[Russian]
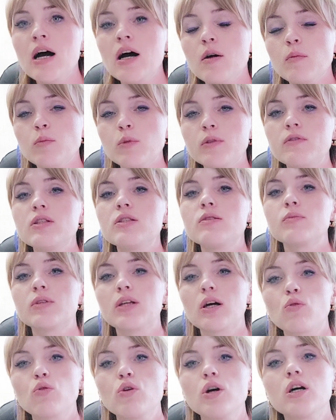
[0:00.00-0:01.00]
мы видим
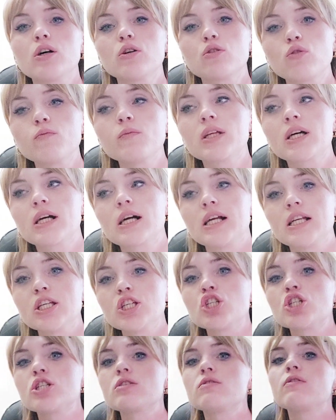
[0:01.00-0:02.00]
такое огромное
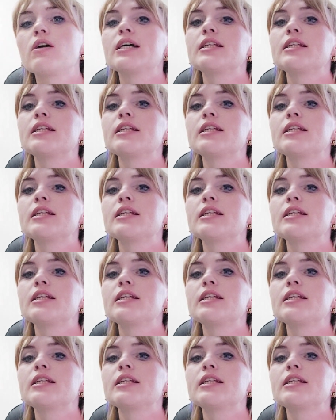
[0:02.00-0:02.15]
количество